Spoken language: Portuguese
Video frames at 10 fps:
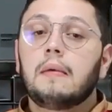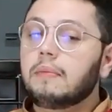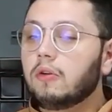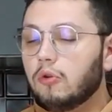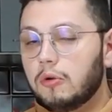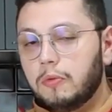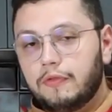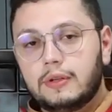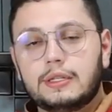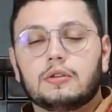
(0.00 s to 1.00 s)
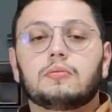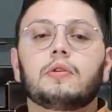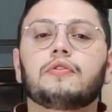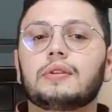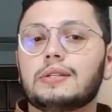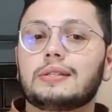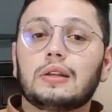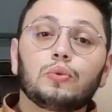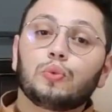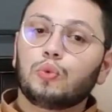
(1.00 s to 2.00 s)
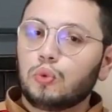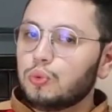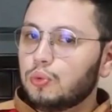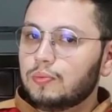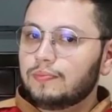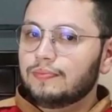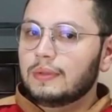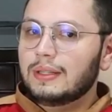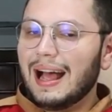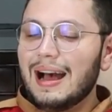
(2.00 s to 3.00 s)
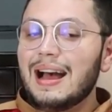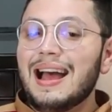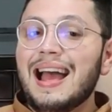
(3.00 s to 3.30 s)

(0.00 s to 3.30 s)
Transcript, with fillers: meu corpo físico, meu financeiro, tudo, tá?